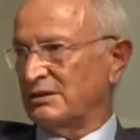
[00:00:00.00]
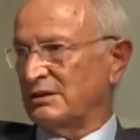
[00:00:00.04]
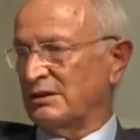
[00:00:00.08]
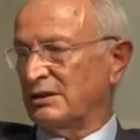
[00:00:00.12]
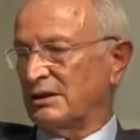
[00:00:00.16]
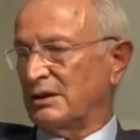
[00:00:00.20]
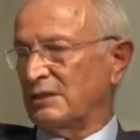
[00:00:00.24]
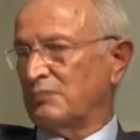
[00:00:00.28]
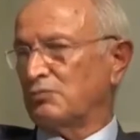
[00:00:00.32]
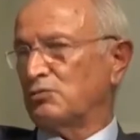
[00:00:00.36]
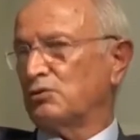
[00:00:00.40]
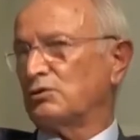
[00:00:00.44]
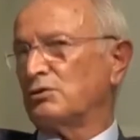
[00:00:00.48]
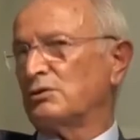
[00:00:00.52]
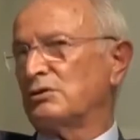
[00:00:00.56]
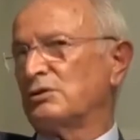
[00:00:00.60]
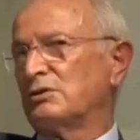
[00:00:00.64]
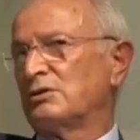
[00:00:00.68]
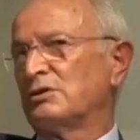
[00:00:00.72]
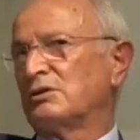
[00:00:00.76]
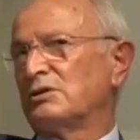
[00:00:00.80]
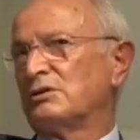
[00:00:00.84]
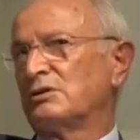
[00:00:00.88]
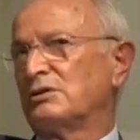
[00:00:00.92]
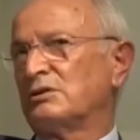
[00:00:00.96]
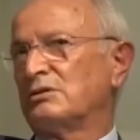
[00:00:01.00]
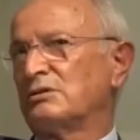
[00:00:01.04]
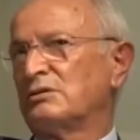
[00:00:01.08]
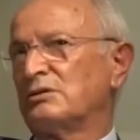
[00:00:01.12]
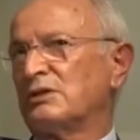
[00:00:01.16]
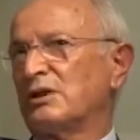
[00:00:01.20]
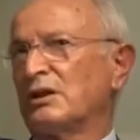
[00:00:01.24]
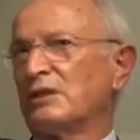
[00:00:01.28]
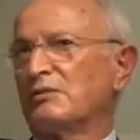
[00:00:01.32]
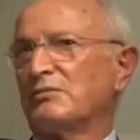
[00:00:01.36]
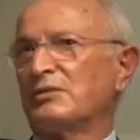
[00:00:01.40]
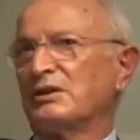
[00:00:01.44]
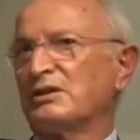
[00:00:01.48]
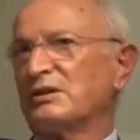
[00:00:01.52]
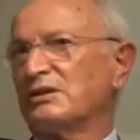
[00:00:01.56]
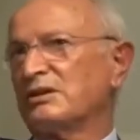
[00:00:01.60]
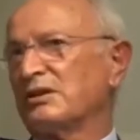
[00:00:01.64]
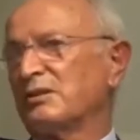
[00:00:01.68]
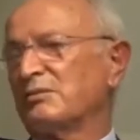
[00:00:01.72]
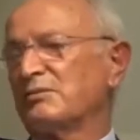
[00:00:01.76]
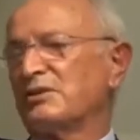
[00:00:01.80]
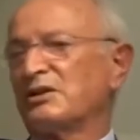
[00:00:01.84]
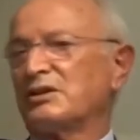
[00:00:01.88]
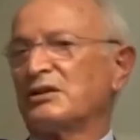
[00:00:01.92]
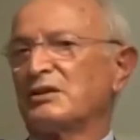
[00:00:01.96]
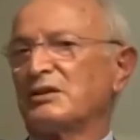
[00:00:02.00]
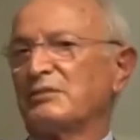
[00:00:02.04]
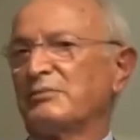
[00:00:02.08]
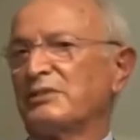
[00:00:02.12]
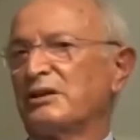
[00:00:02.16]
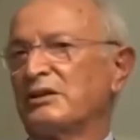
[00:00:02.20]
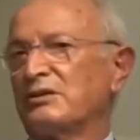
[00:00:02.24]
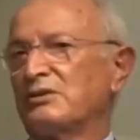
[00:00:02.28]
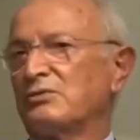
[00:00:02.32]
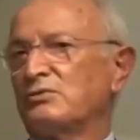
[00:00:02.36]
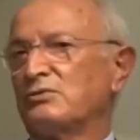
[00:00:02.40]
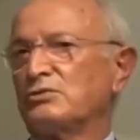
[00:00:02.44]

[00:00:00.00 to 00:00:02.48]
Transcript: Ha bu ee, Almanya'da, Amerika'da belki